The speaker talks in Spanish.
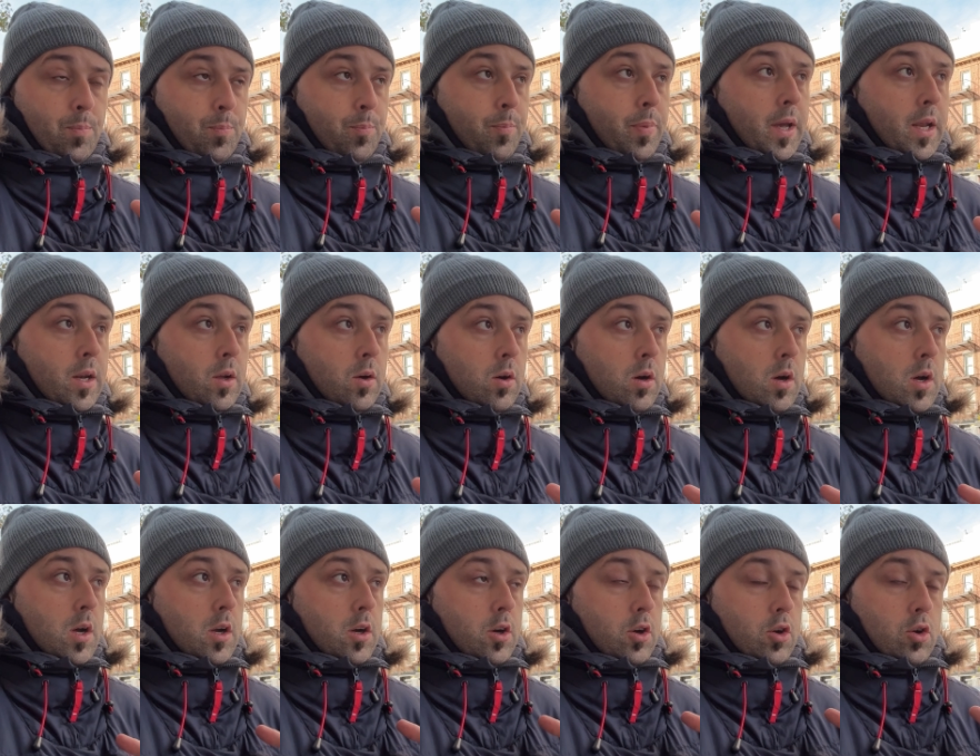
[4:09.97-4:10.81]
Pero
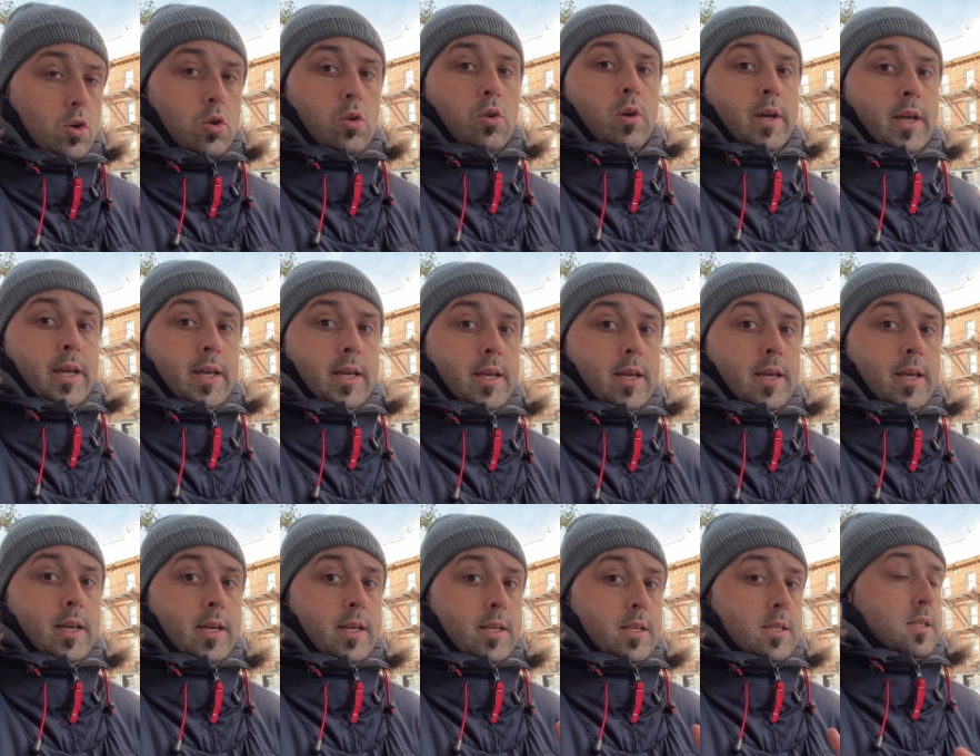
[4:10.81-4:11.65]
no
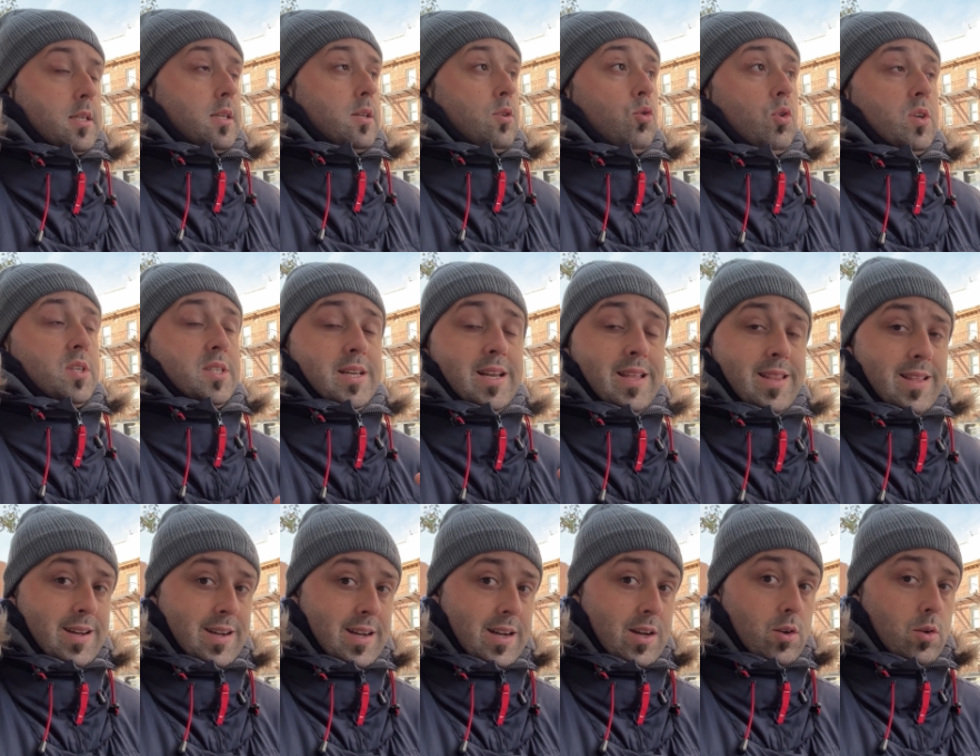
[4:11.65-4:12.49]
es, no es
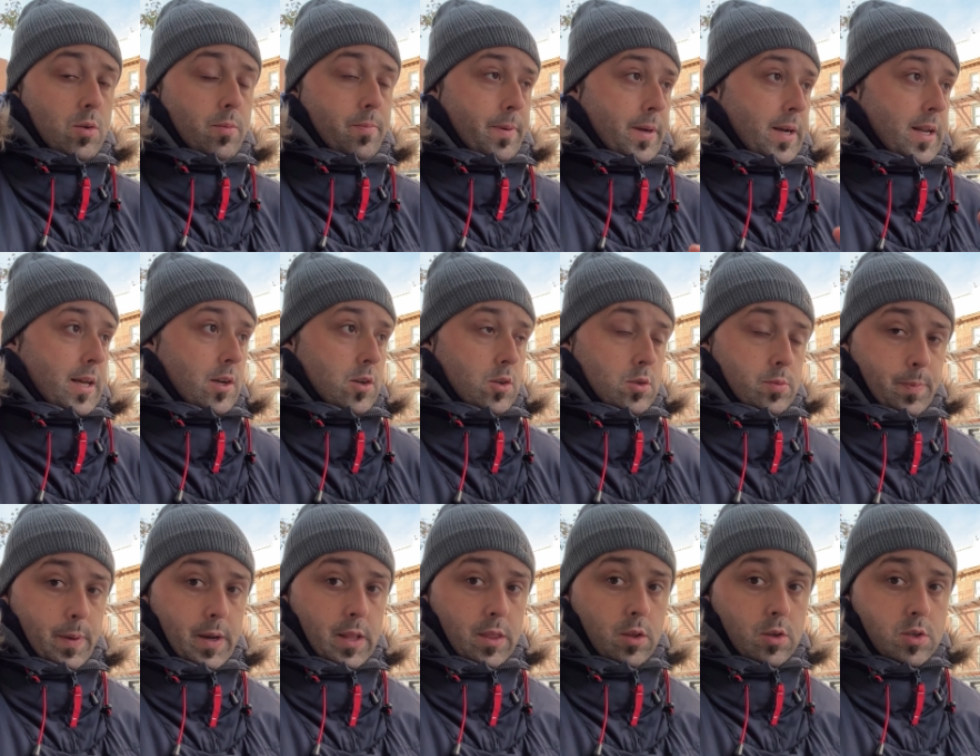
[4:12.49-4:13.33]
nada caro para los
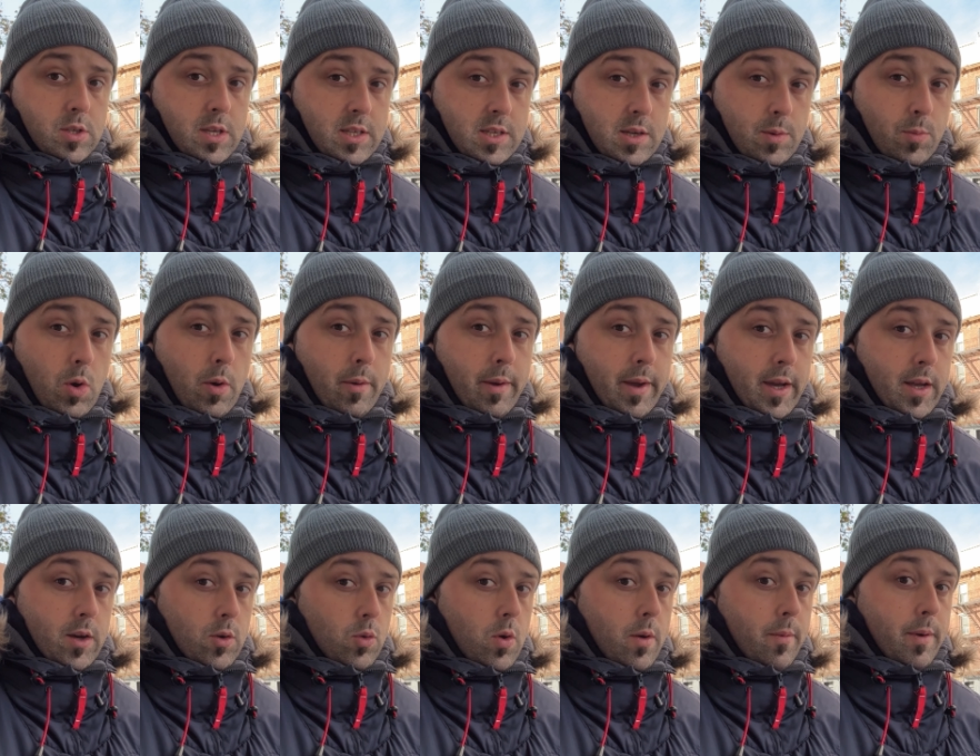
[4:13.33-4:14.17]
precios que se mueven
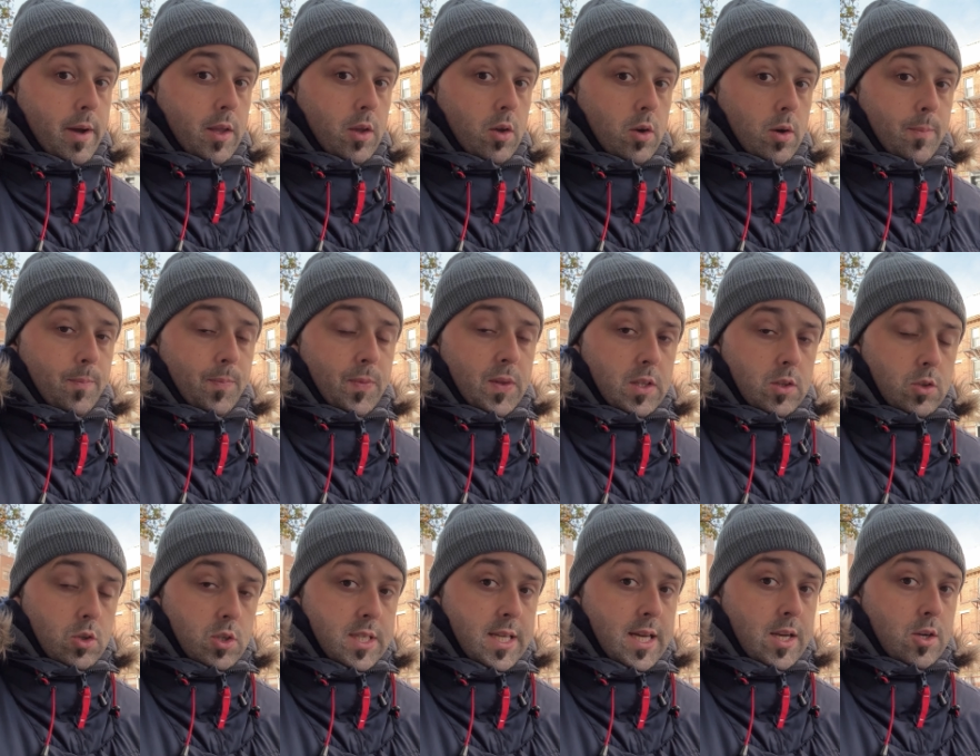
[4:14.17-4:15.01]
en Nueva York.
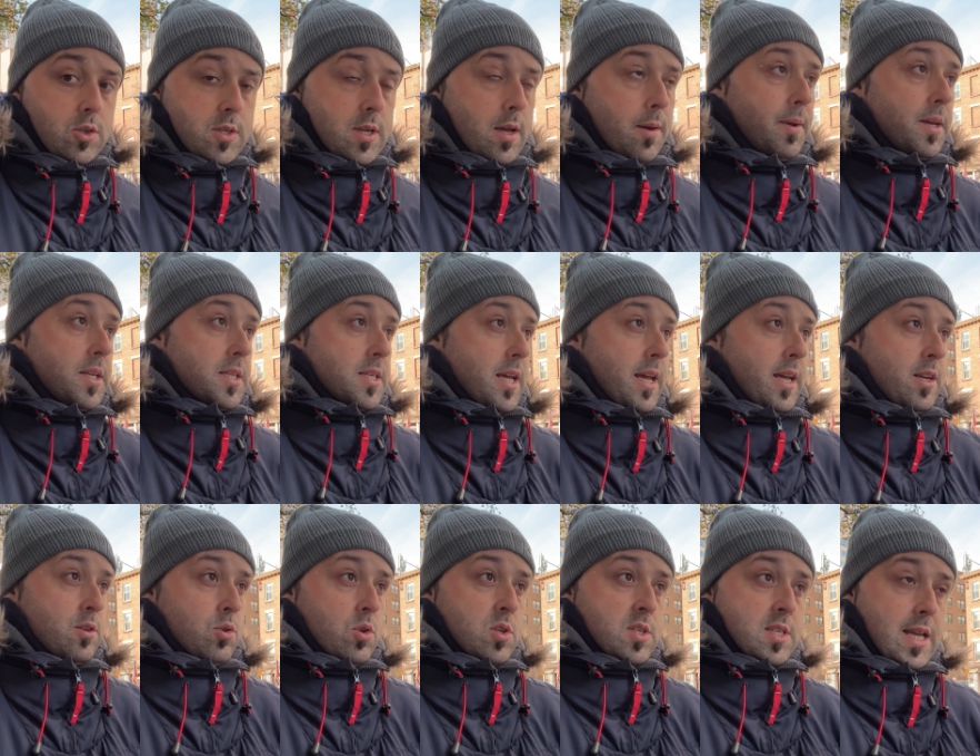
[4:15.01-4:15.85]
Entonces ya lo sabéis,
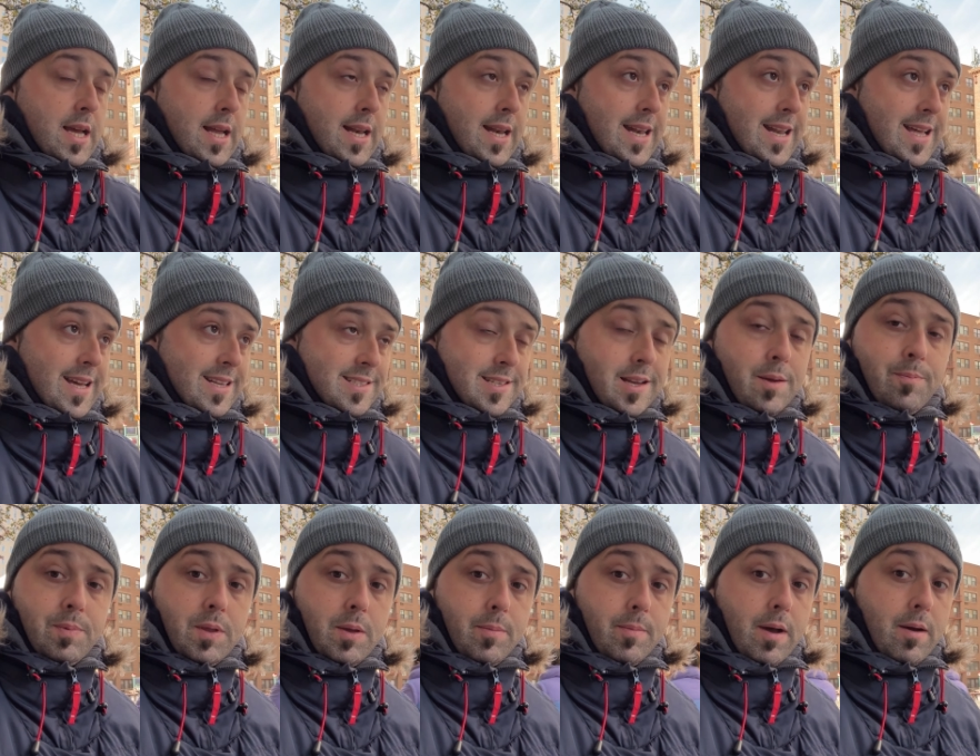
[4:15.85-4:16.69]
esto está en la
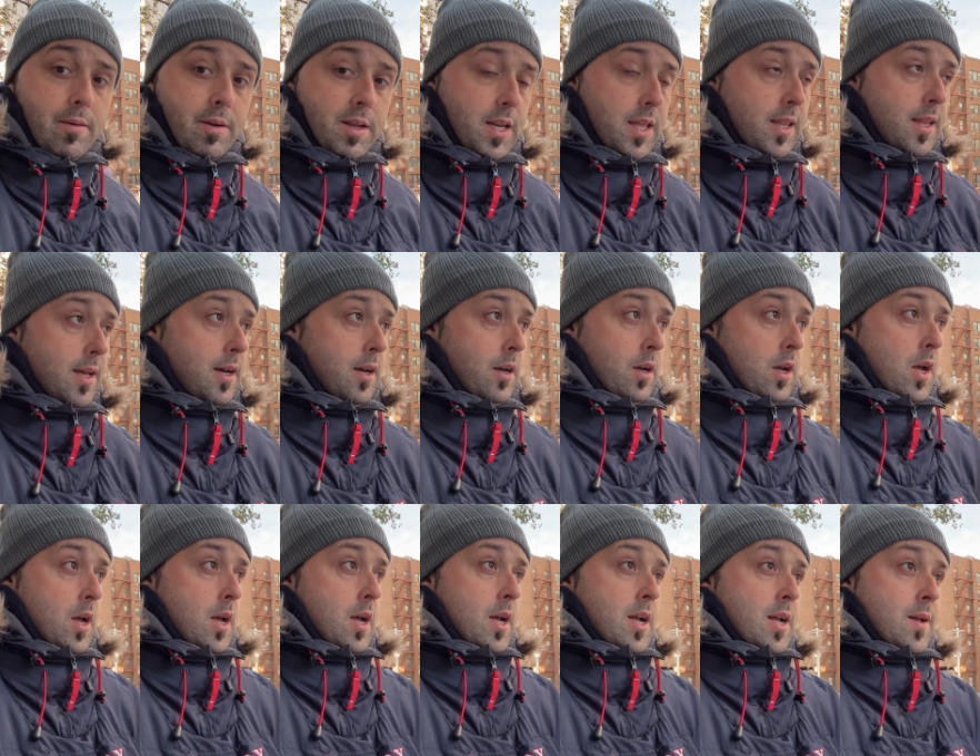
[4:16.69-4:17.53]
séptima avenida,
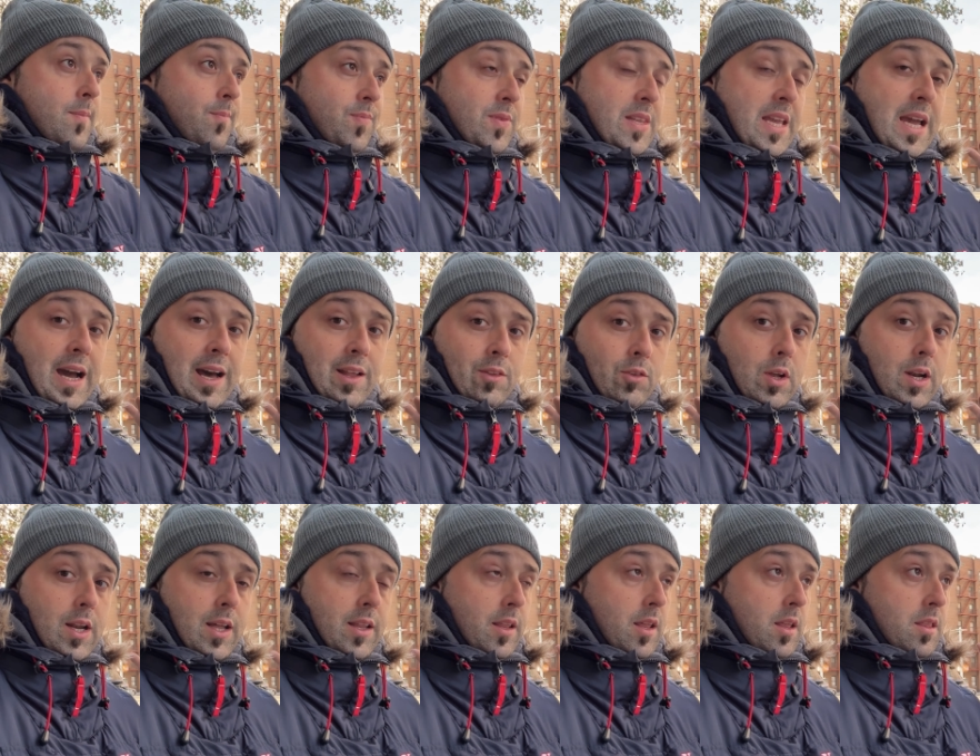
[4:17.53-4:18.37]
llegando
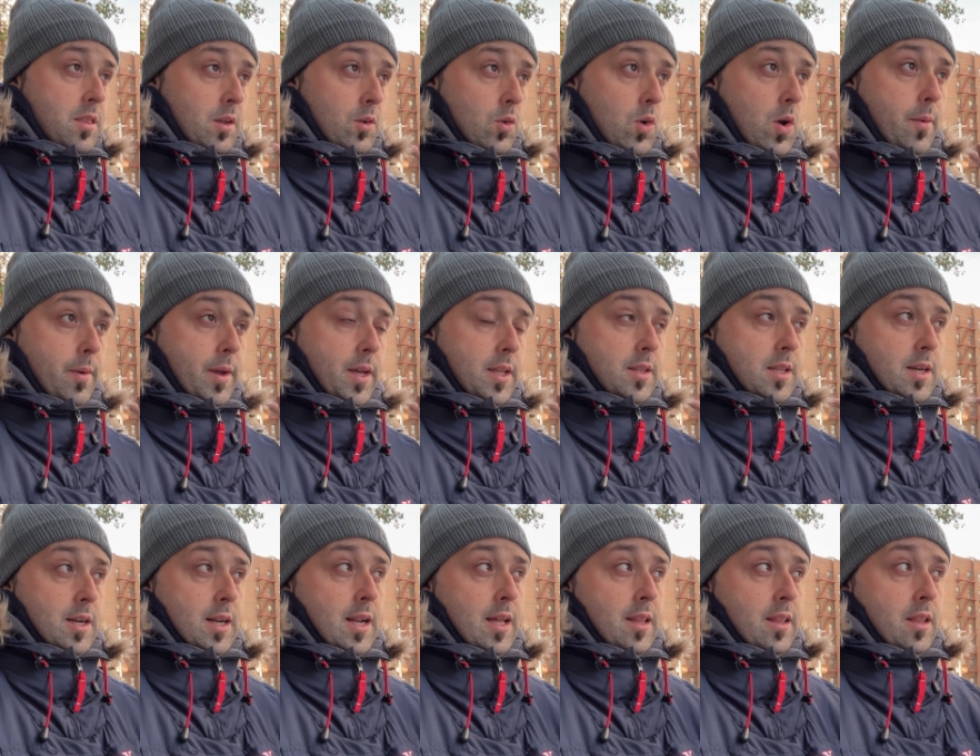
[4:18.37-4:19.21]
a la 19,
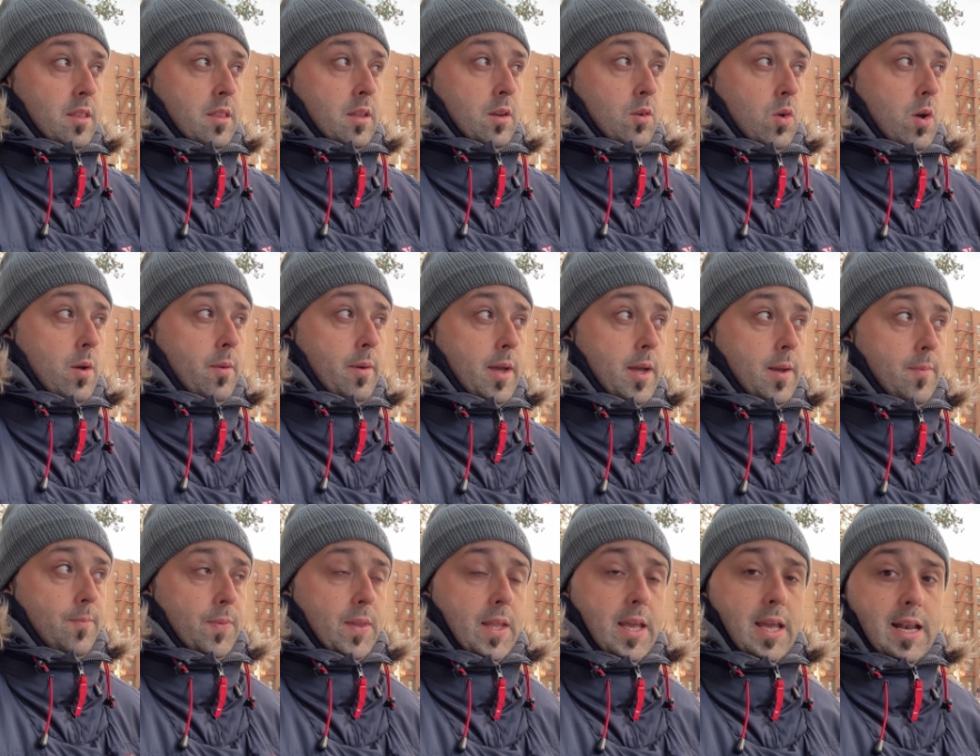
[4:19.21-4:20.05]
entre la 19
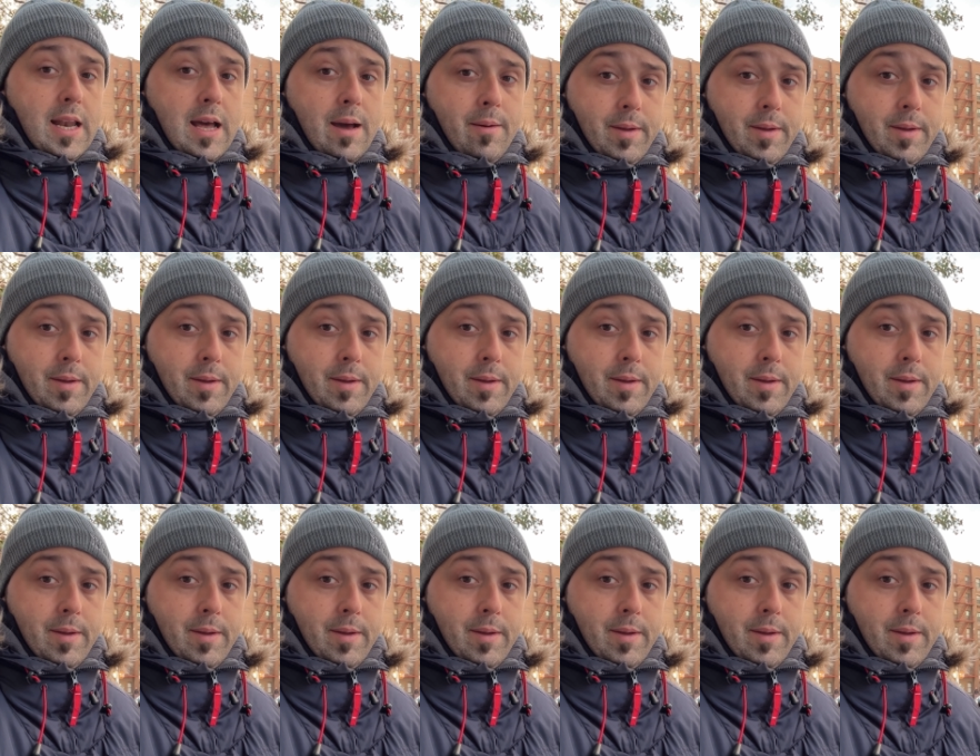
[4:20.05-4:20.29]
y la